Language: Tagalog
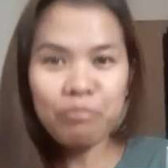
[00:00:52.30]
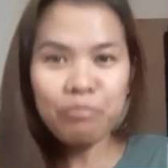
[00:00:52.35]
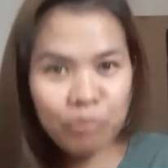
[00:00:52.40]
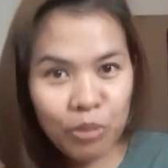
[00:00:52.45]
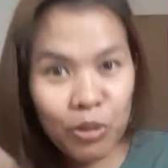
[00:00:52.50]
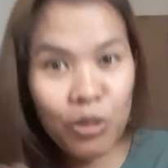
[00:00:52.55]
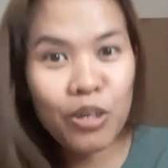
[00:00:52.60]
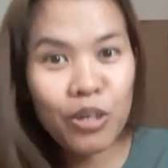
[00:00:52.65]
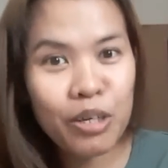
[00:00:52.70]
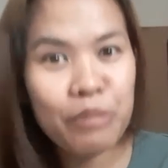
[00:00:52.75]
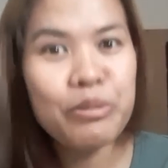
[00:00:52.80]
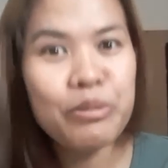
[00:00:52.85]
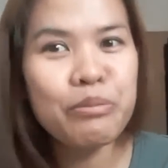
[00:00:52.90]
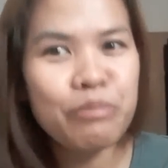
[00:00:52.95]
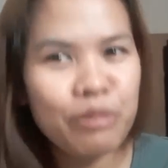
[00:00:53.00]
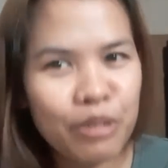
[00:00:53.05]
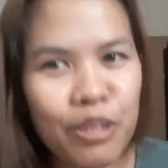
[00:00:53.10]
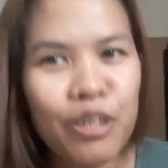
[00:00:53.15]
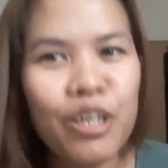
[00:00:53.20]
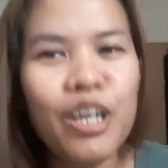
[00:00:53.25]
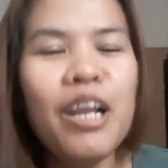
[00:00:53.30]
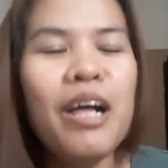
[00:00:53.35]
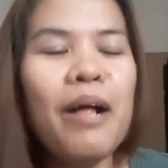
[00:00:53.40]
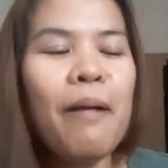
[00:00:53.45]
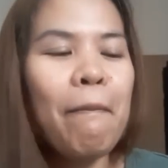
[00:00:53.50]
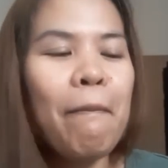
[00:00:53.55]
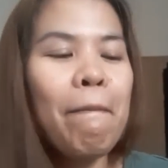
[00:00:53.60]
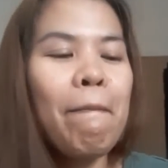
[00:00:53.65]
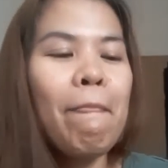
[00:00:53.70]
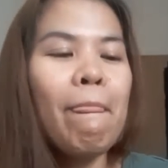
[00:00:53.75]
bulol na po bulol.
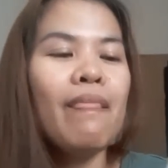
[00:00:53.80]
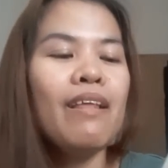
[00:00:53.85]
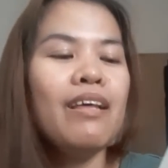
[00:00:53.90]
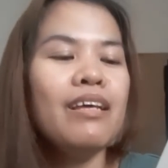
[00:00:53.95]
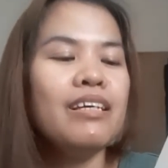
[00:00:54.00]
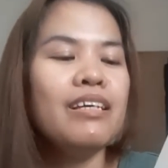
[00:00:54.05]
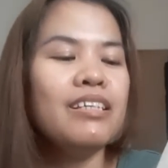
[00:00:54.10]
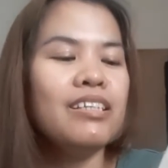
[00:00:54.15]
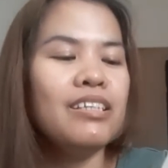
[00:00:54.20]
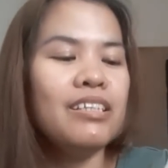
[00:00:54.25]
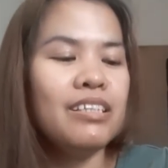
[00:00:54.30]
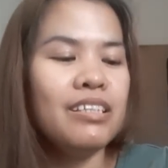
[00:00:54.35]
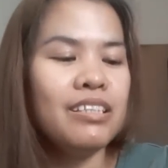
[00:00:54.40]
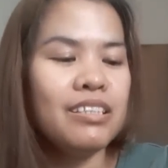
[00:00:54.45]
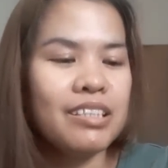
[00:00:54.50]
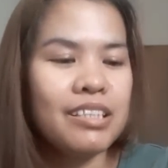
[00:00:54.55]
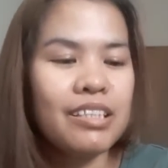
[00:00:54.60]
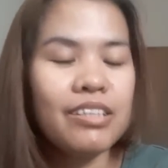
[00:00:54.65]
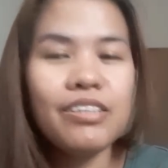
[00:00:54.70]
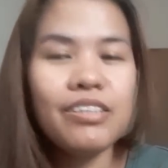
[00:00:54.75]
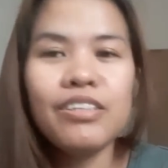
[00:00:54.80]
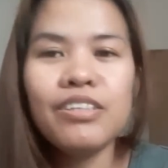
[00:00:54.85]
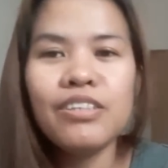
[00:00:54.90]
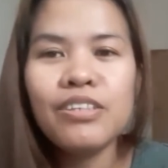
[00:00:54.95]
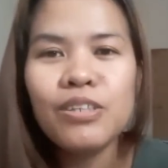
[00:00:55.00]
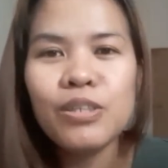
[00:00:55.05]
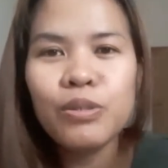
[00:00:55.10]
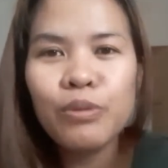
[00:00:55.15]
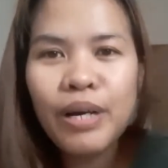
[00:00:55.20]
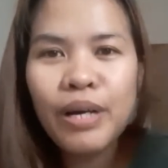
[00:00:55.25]
So,
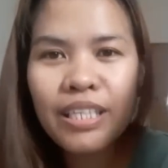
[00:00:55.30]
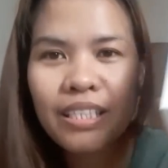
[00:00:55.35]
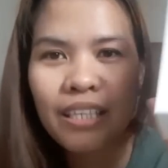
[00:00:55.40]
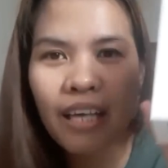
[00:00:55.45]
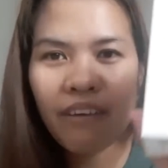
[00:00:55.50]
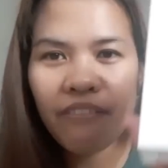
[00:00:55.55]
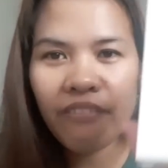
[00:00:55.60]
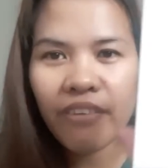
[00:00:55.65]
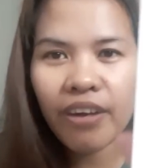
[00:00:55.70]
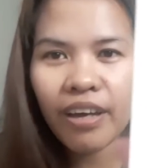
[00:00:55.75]
Y7.